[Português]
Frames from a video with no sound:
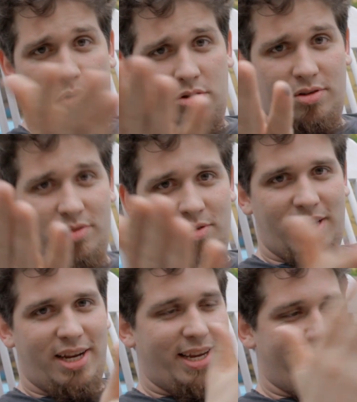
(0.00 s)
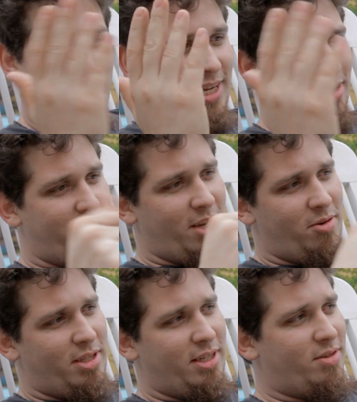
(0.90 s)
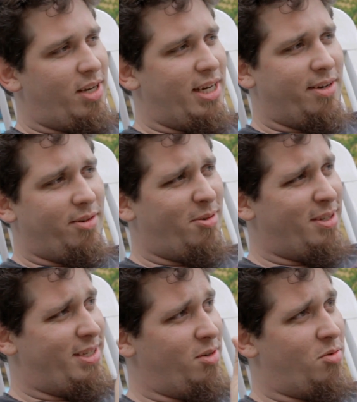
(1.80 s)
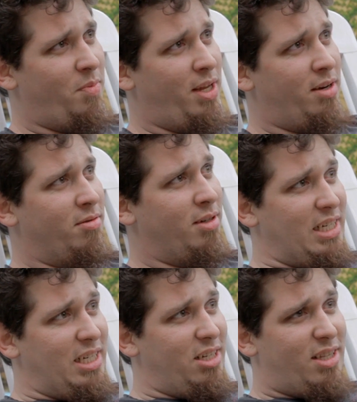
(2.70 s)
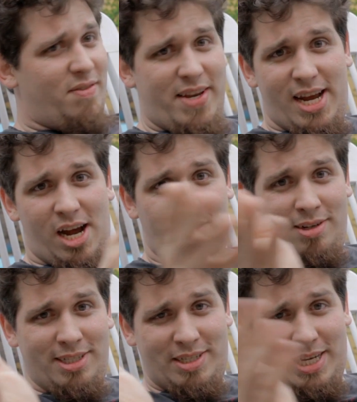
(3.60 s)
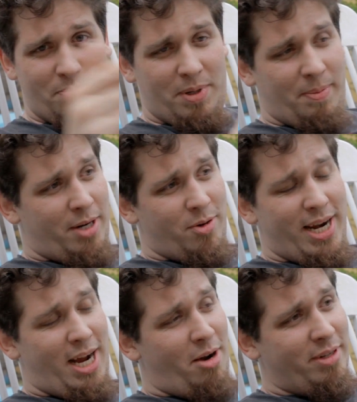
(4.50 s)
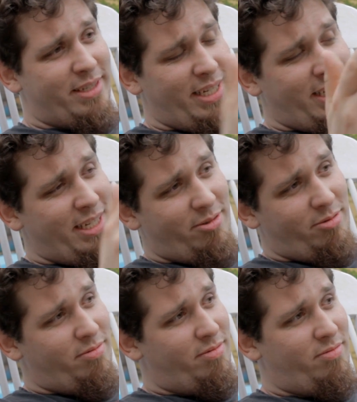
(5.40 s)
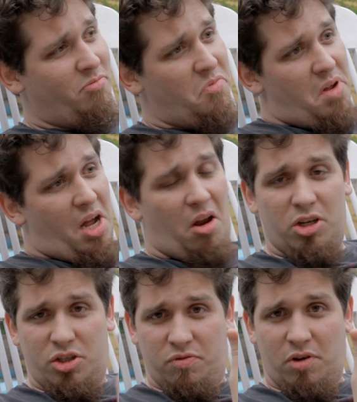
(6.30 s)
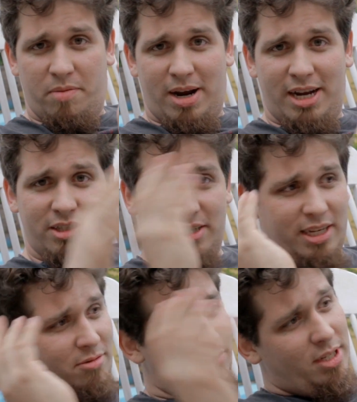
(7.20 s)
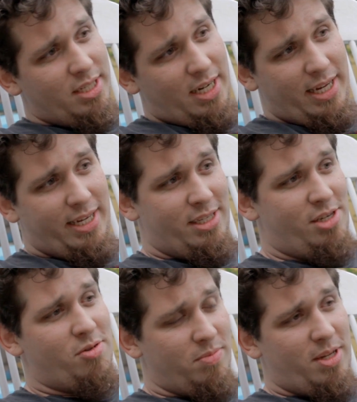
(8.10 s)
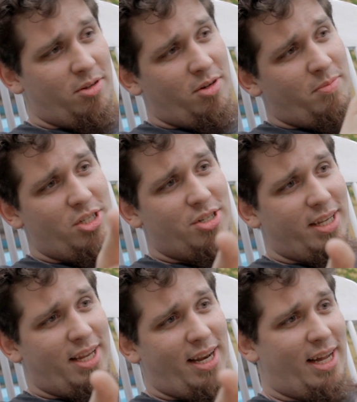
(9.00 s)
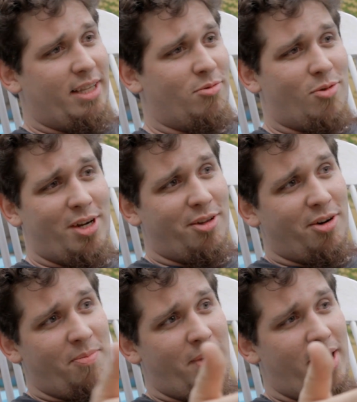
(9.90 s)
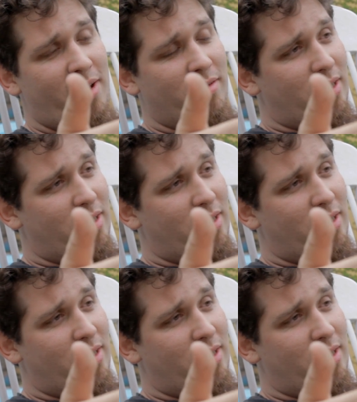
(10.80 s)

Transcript: Contos do Klein aqui. Eu tenho outra história que aconteceu comigo. Eu tava na aula, isso era primeiro grau, assim, eu... aula de informática, eram duas carreiras de computador, uma de cada lado e um corredor no meio.